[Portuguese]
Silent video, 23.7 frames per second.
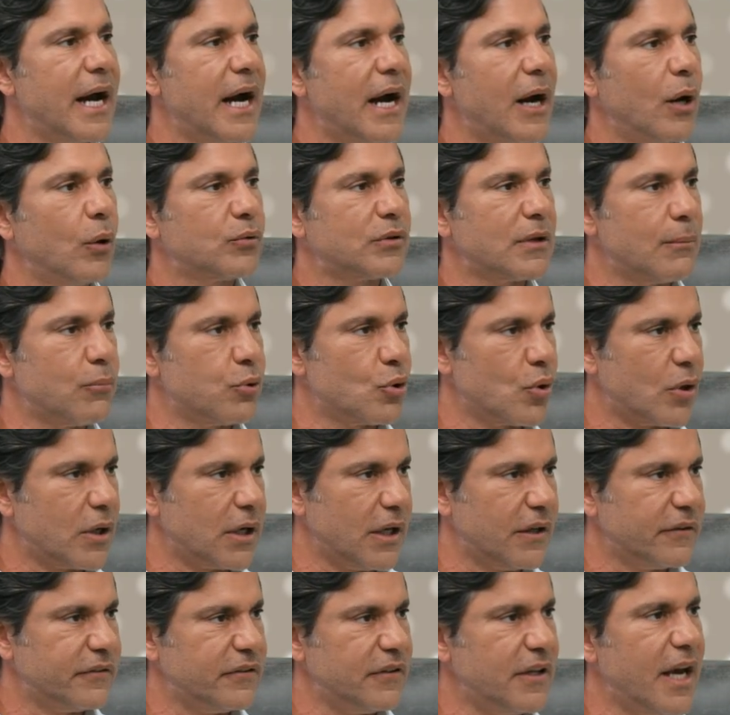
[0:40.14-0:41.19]
é alta, a
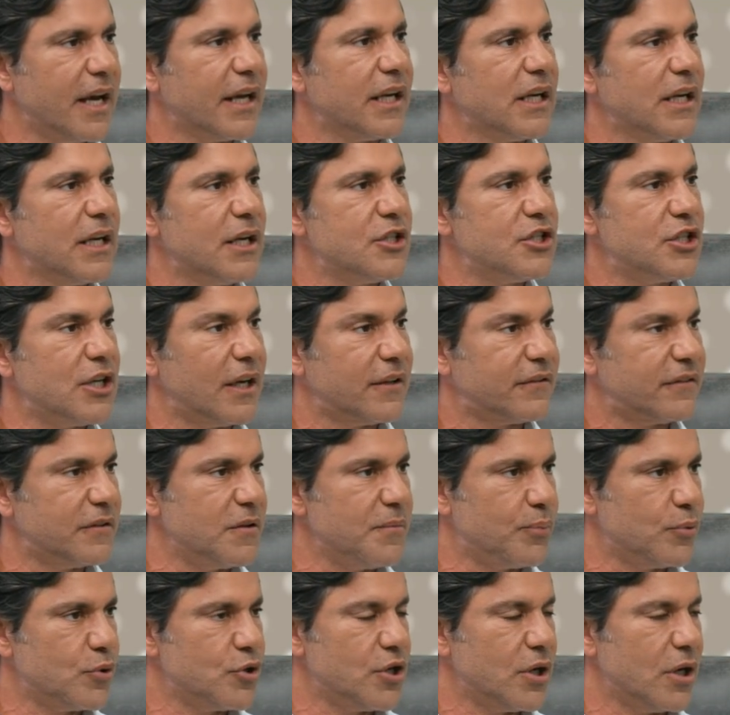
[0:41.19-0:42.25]
burocracia é grande e
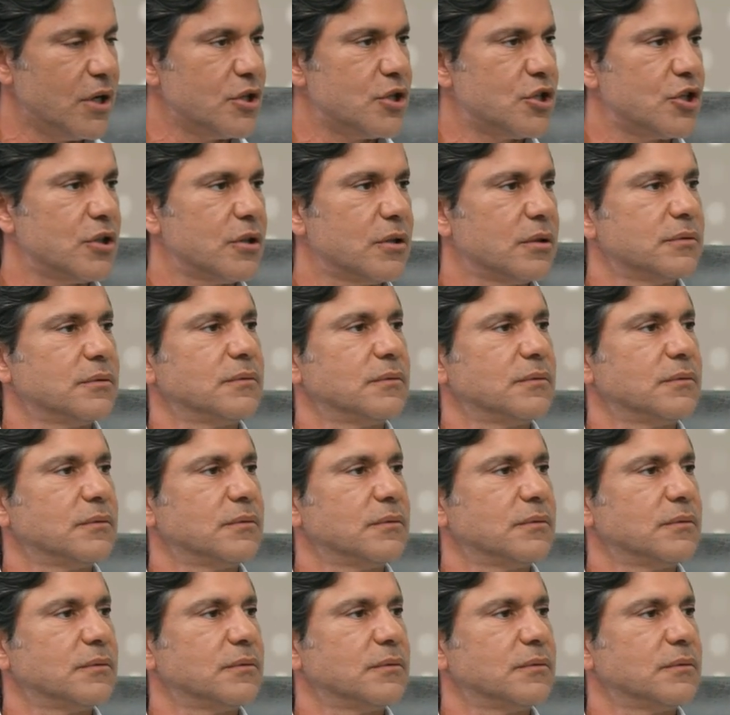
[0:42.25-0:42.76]
assim por diante.